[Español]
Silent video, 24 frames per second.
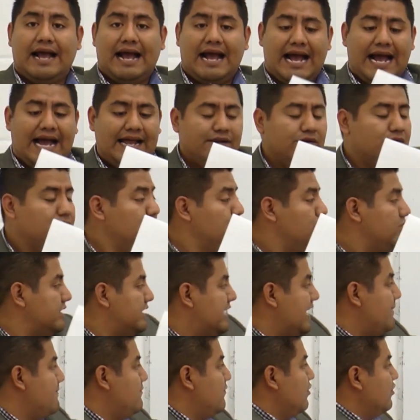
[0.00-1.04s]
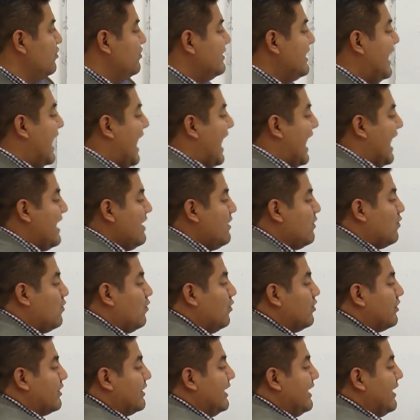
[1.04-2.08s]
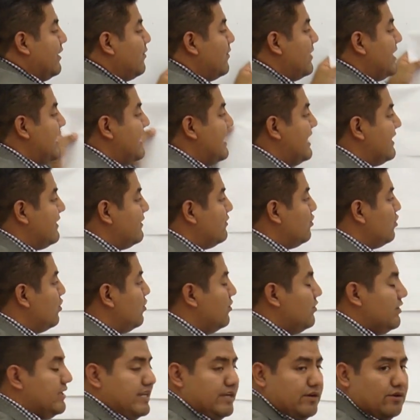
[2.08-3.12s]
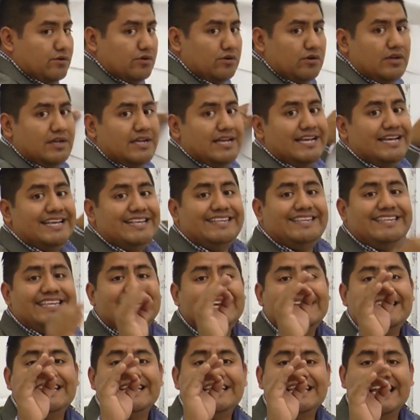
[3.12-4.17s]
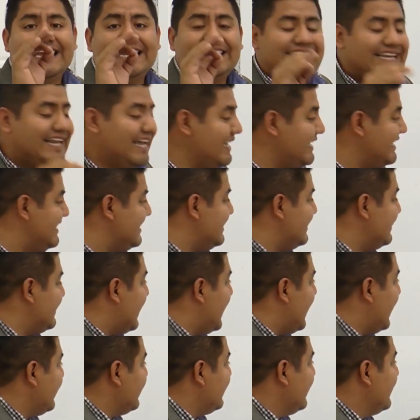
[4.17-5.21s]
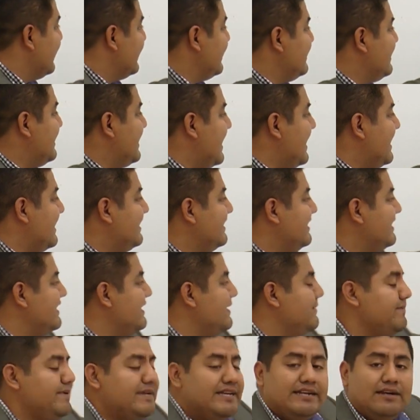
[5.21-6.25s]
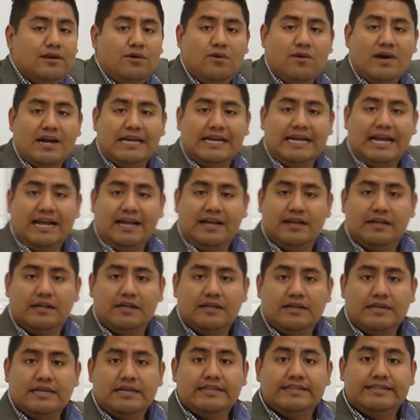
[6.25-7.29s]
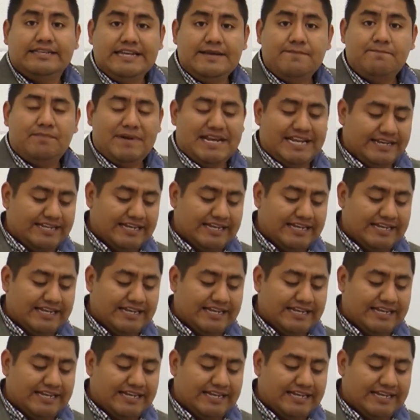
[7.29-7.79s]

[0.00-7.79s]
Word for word: adjuntemos al correo electrónico, sin necesidad de escribirlo acá. Simple y